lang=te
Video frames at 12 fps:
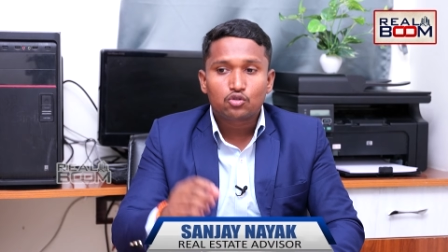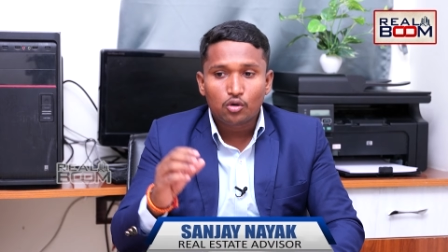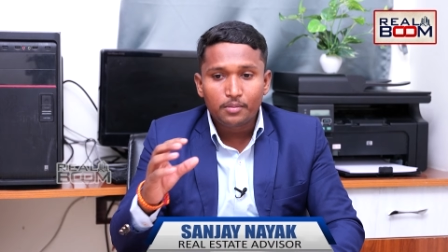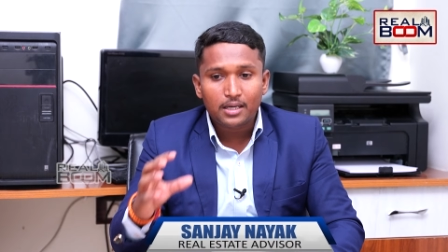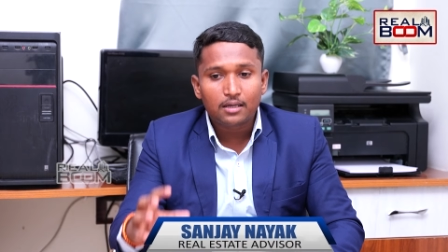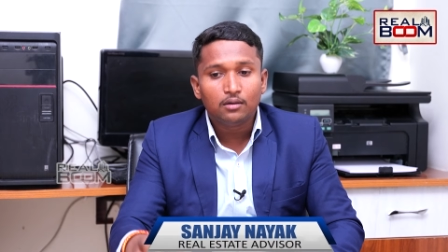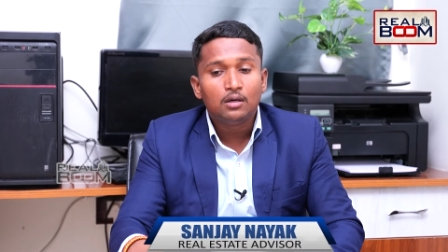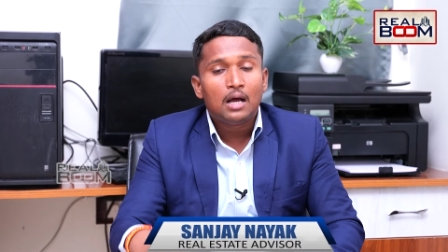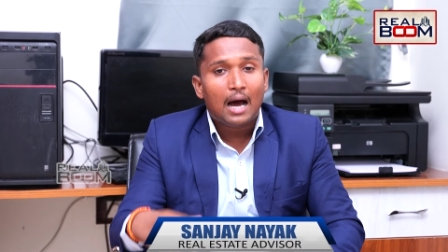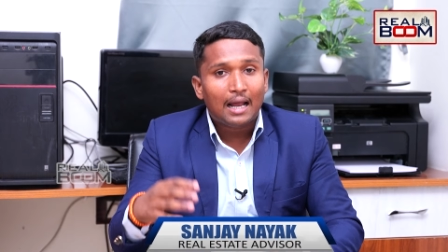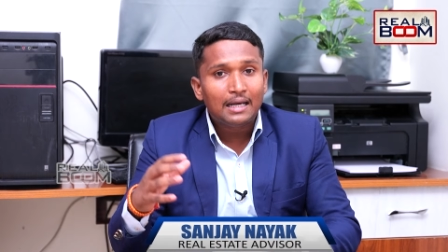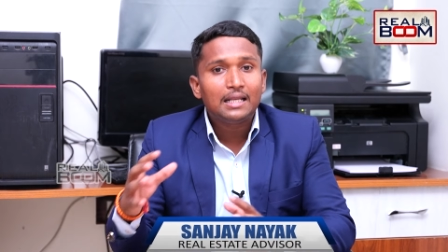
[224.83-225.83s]
సో మీకు
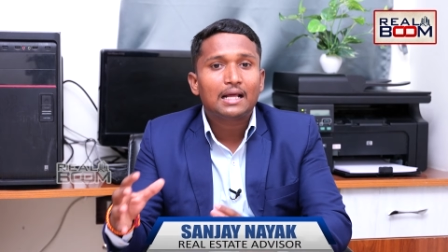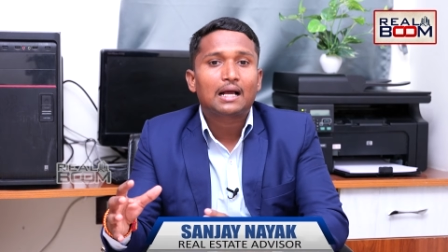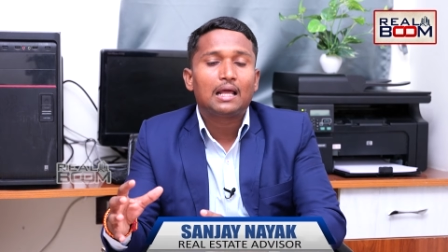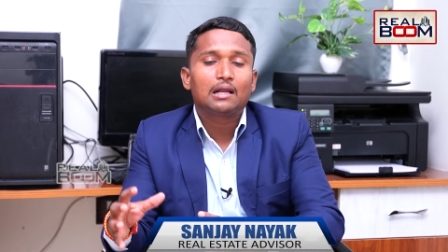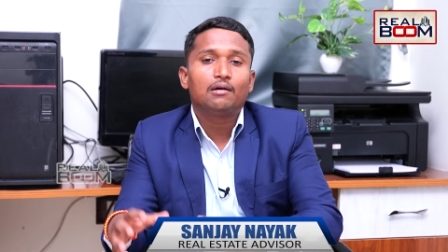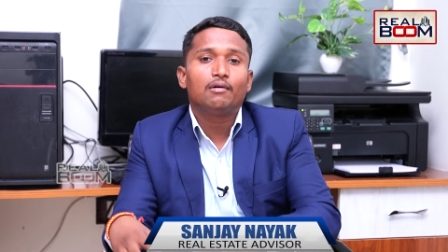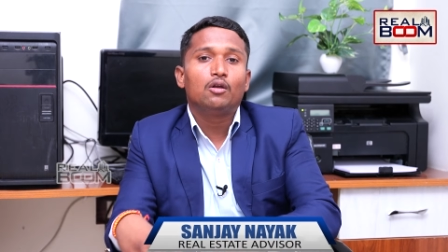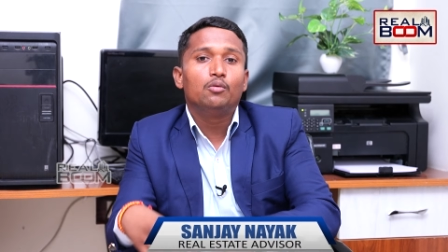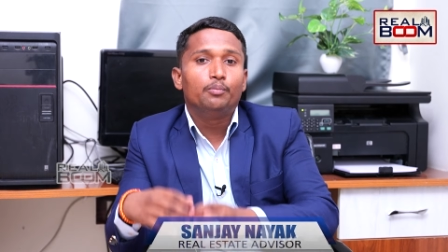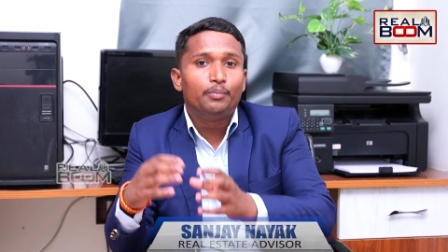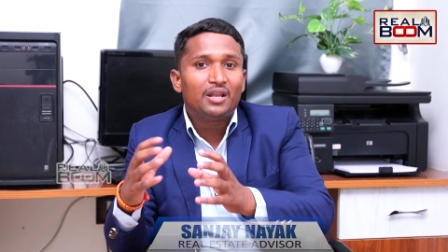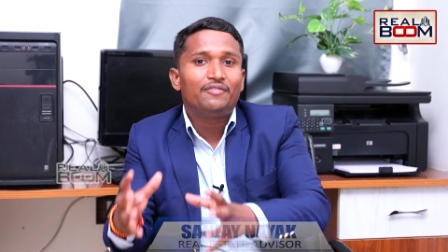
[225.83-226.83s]
అన్ని రకాలుగా వాళ్ళు
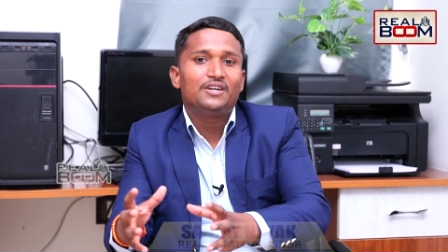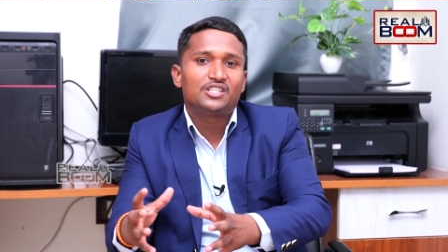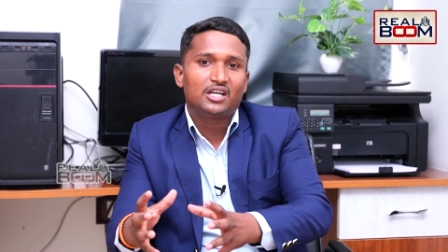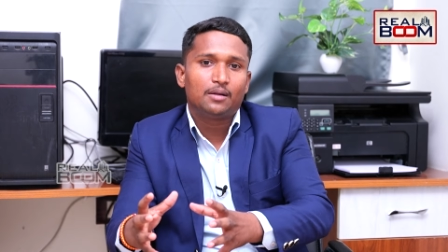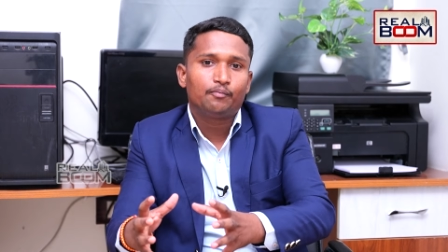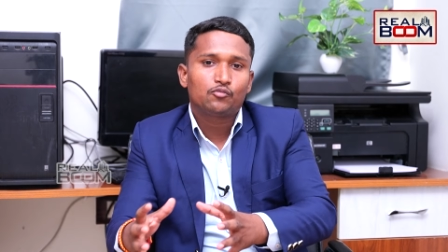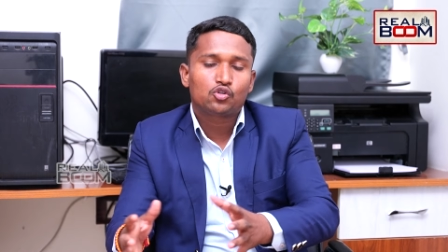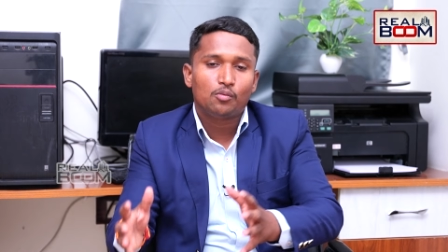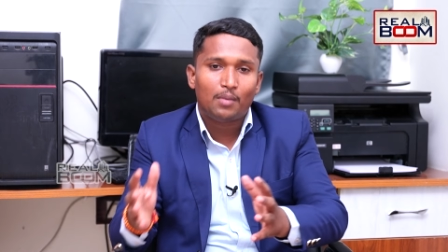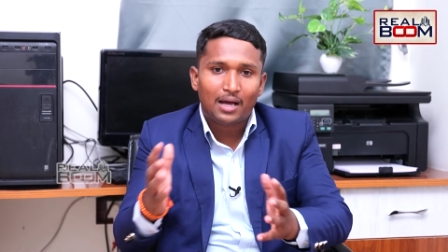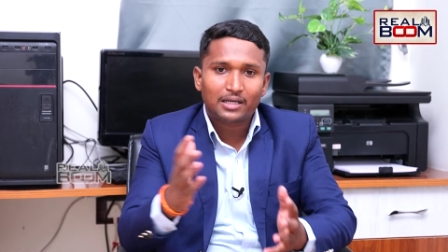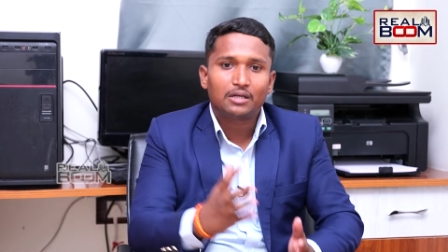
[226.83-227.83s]
బెనిఫిట్ చేయడం సో
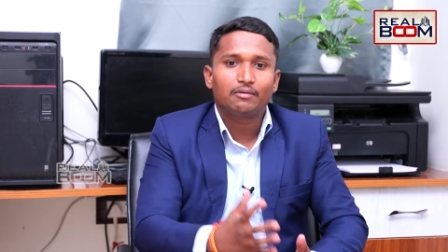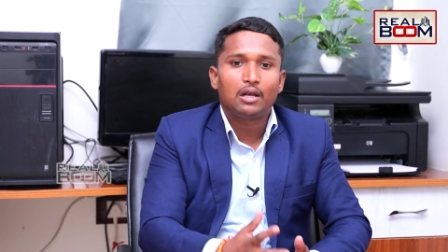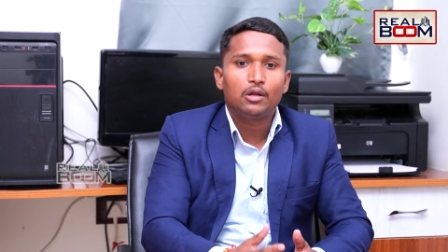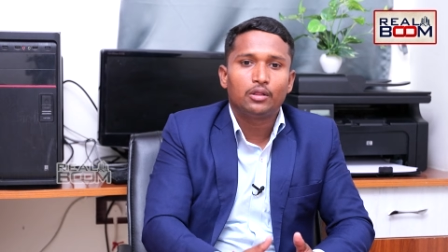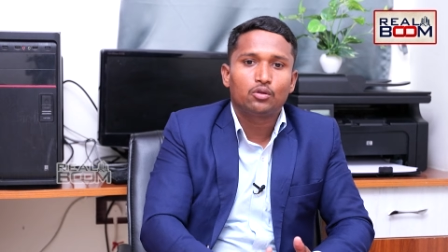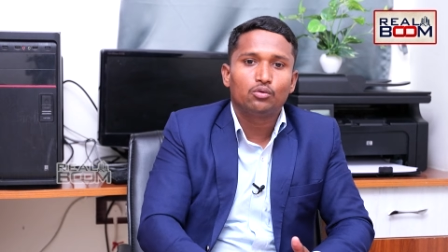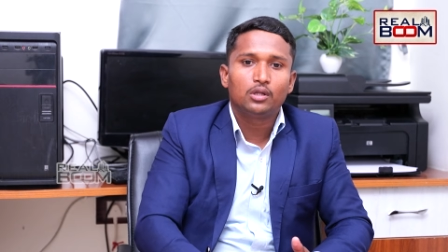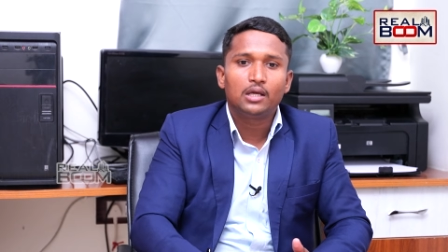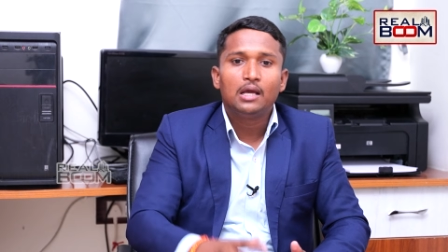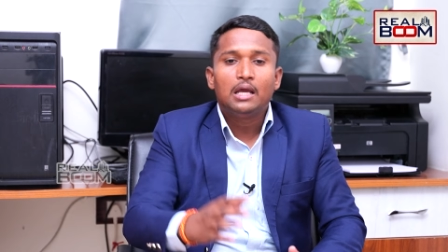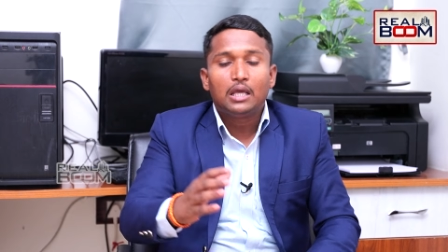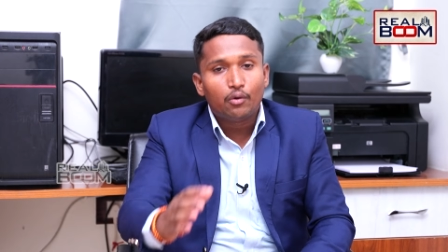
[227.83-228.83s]
మార్కెట్ వాల్యూ ఎంత ఉంది
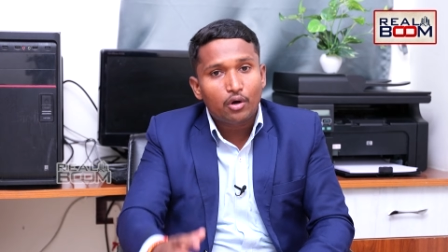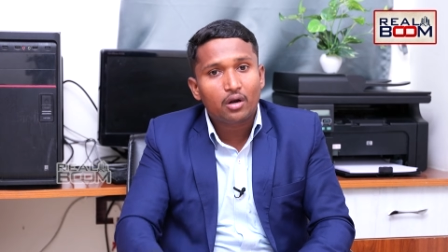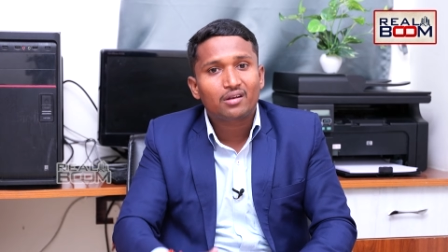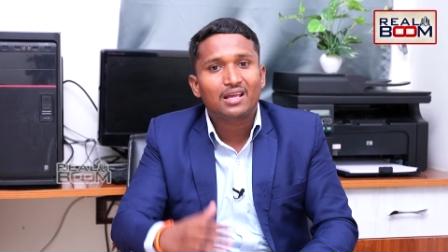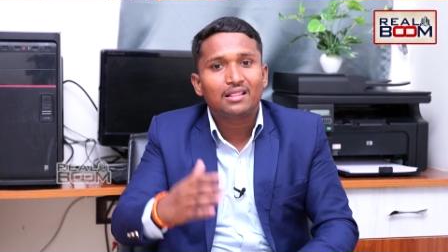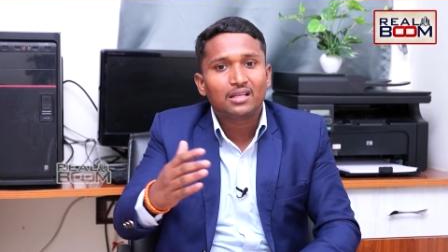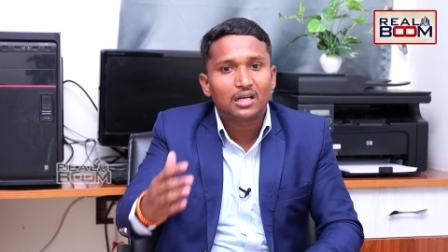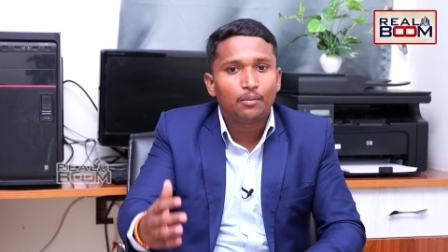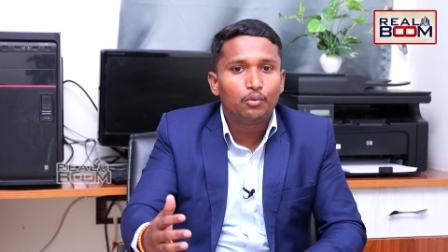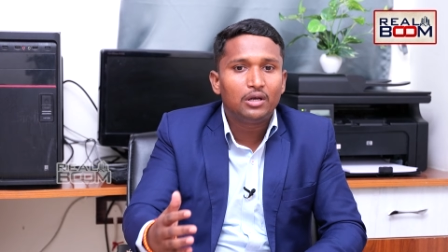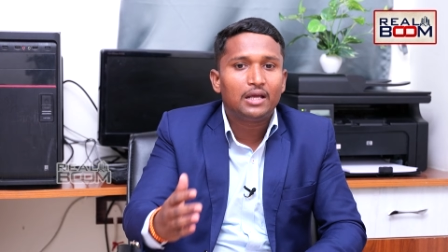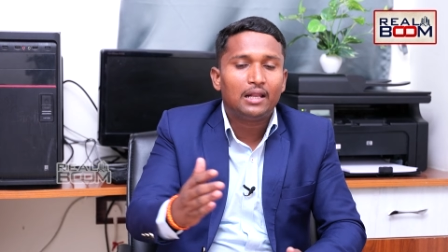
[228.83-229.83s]
ఎవరెవరికి ఎంత
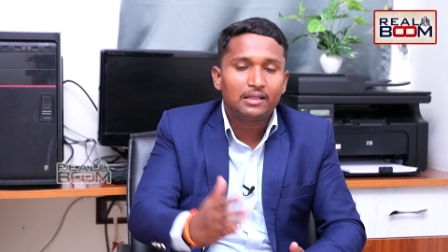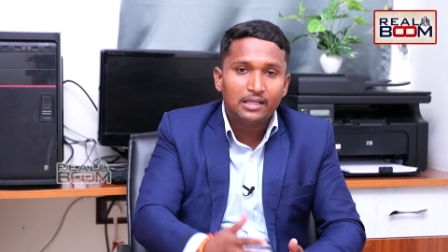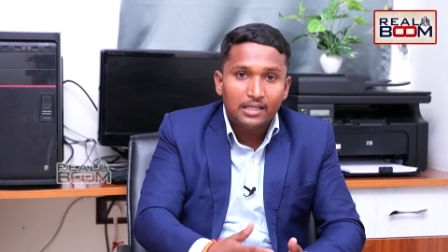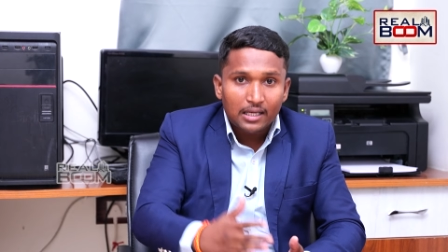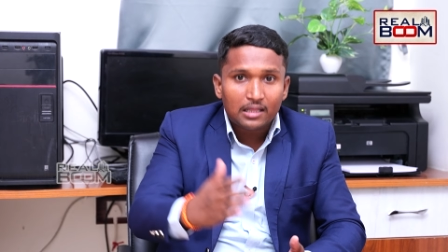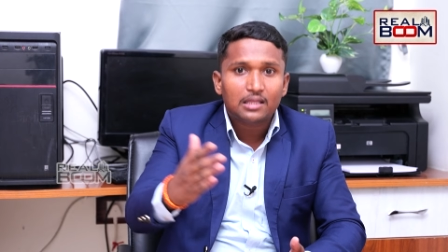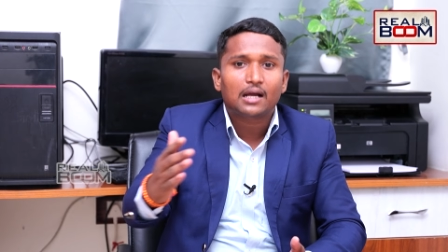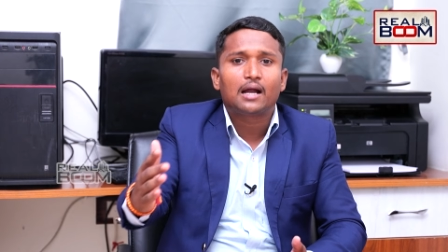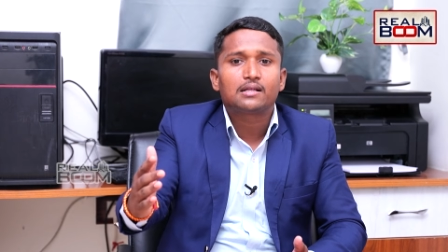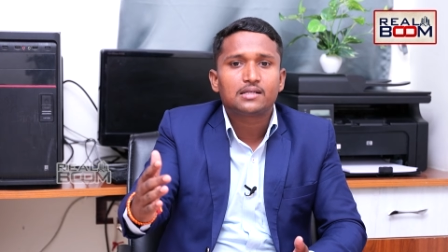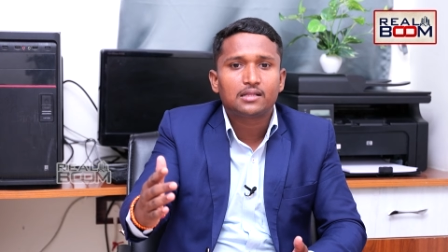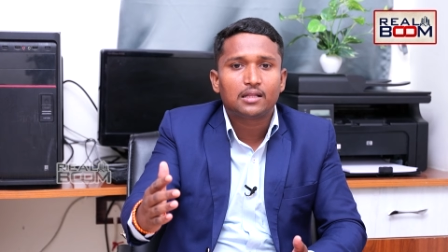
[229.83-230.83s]
డబ్బులు ఇవ్వాలి దీనికి ఎంత
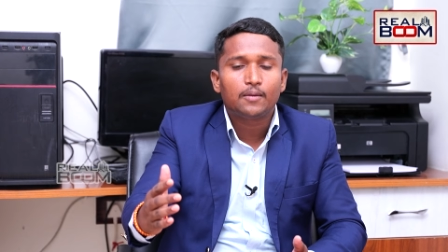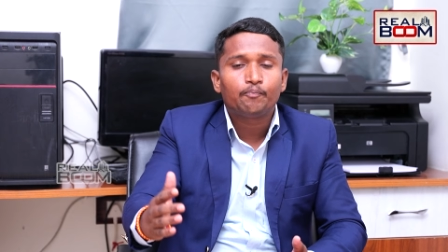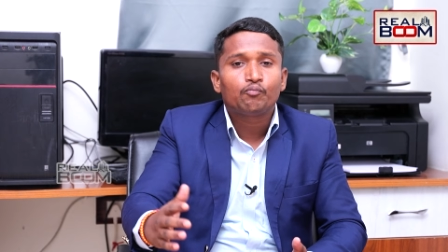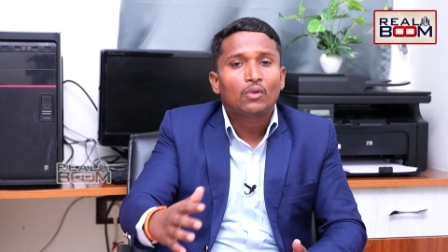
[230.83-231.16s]
ఖర్చు అవుతుంది